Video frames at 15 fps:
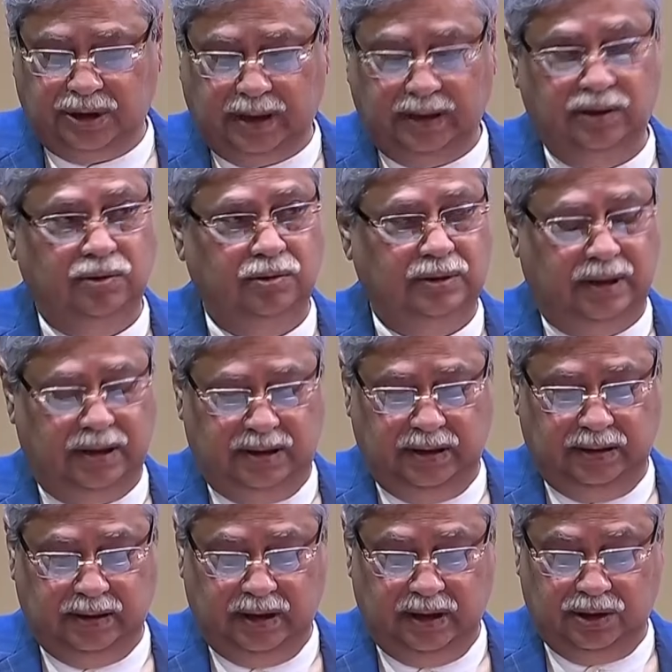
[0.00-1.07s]
স্বাধীনতার
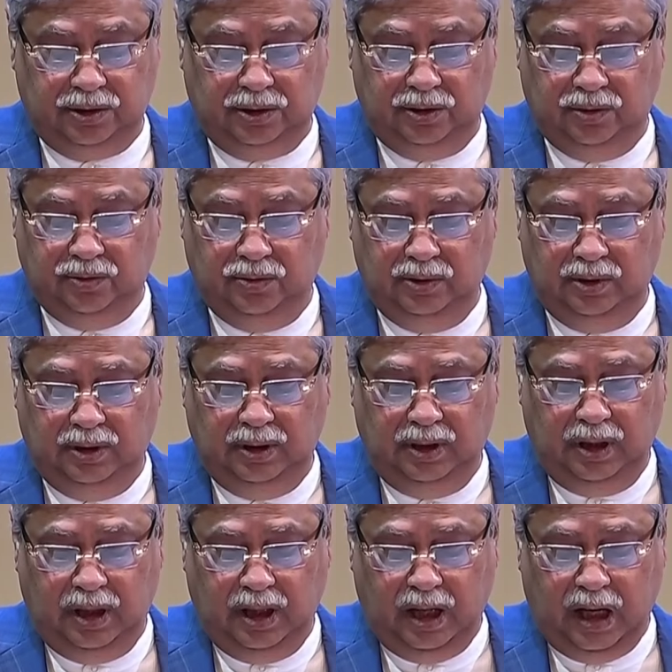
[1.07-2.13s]
চেতনা সহ
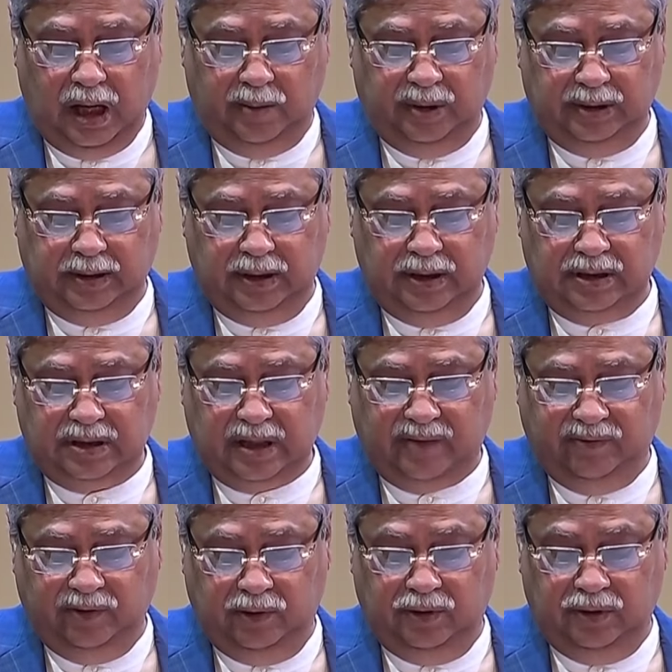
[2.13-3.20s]
আমাদের
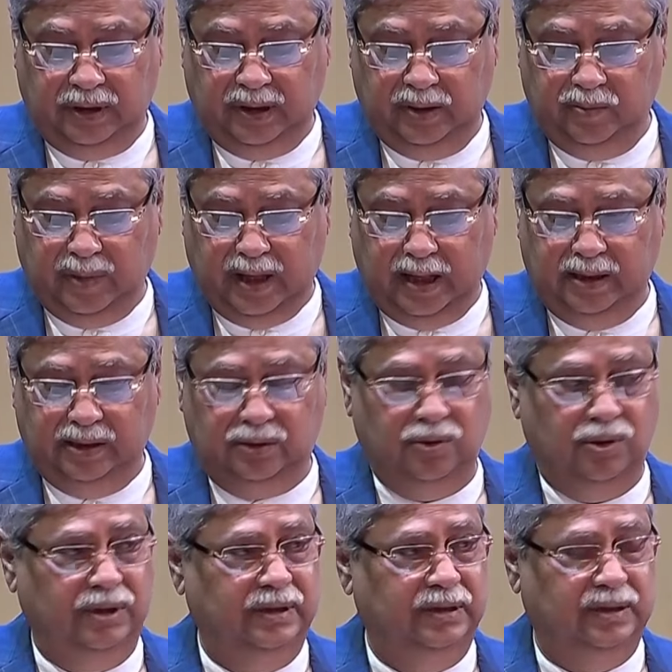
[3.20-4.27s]
সাফল্যকে ম্লান
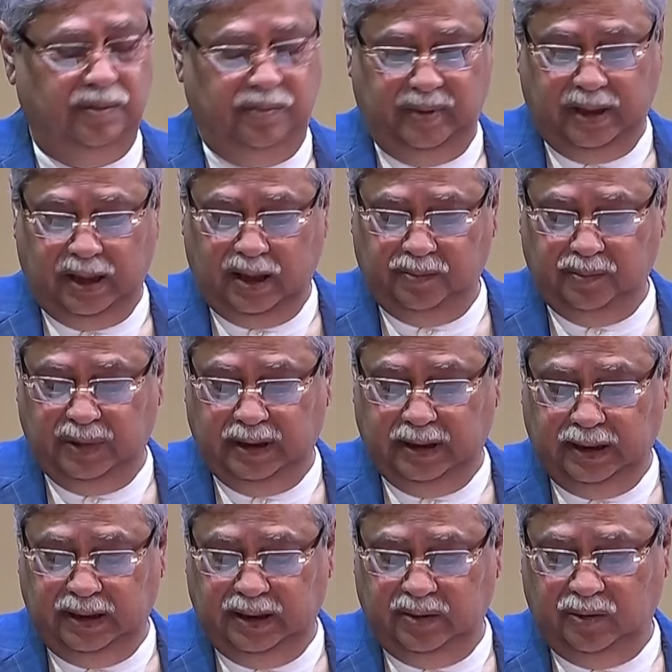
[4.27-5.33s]
করে দিতে
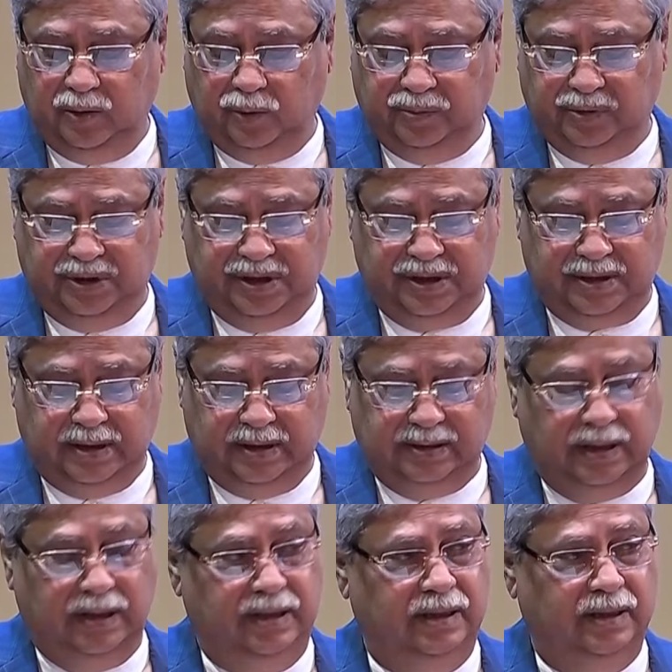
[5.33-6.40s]
বিরামহীন অপচেষ্টা
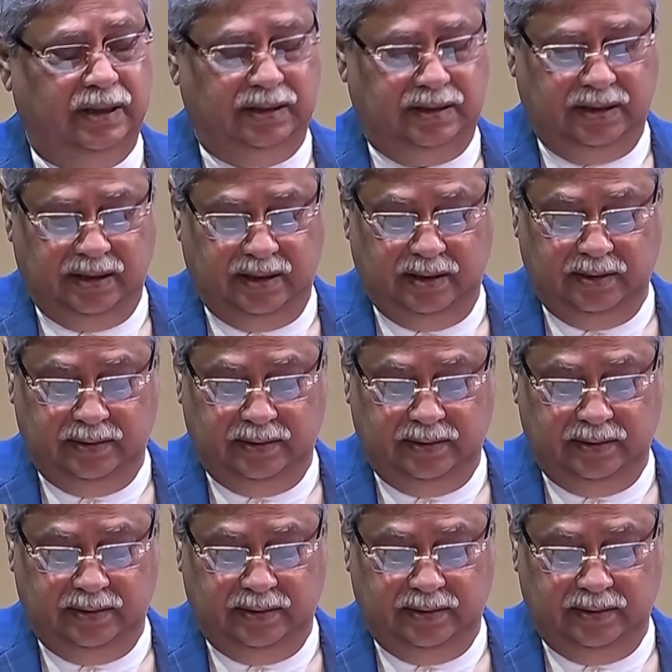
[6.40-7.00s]
চালিয়ে যাচ্ছে